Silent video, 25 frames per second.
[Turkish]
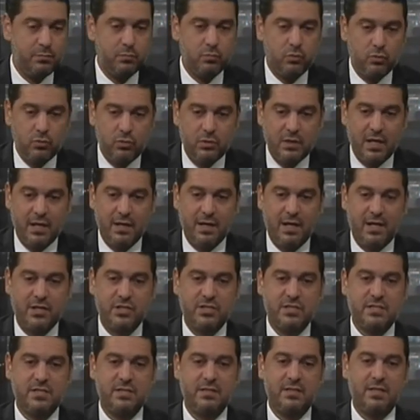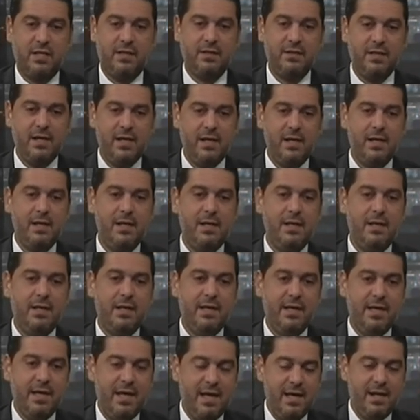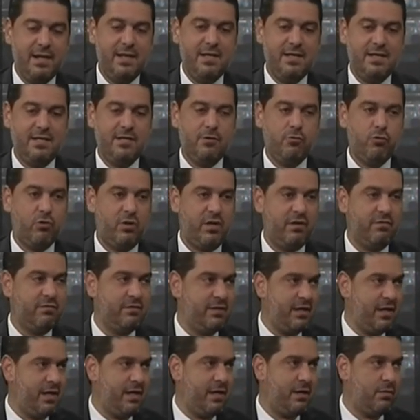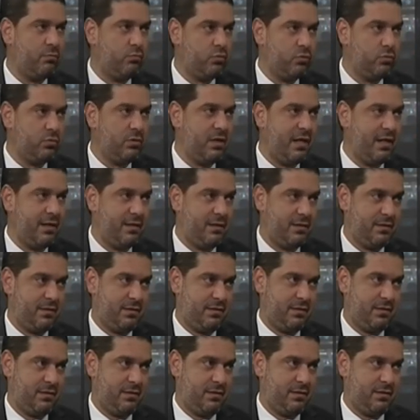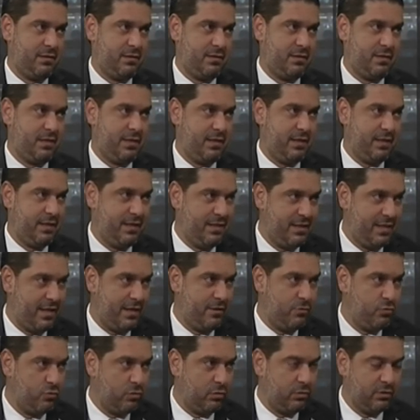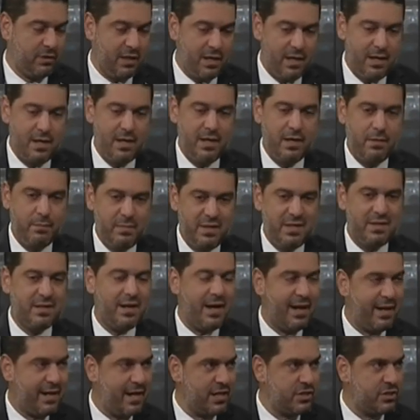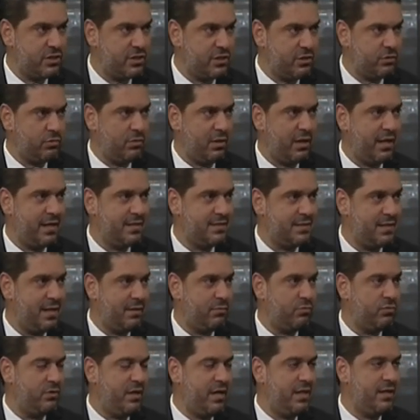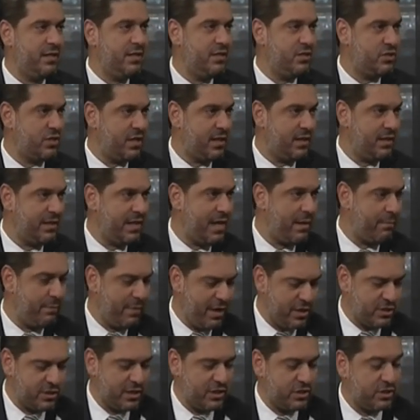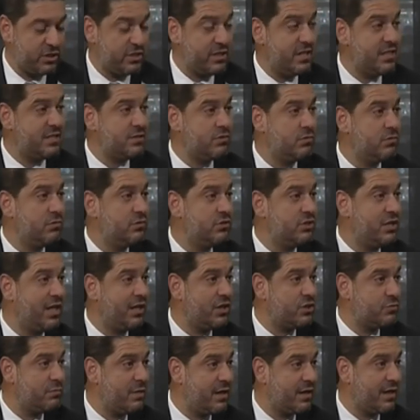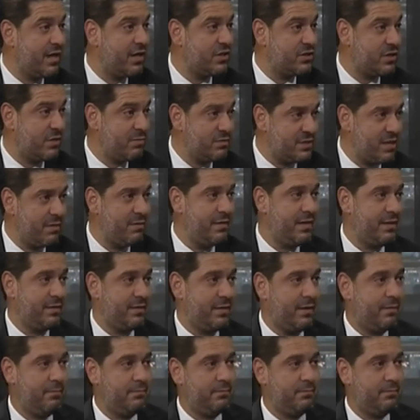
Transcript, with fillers: Bunlar açısından da her iki görevde bunlara giden yolda bir araçtır. Dolayısıyla bunu en iyi şekilde yapmaya çalışacağız çalışma arkadaşlarımızla birlikte.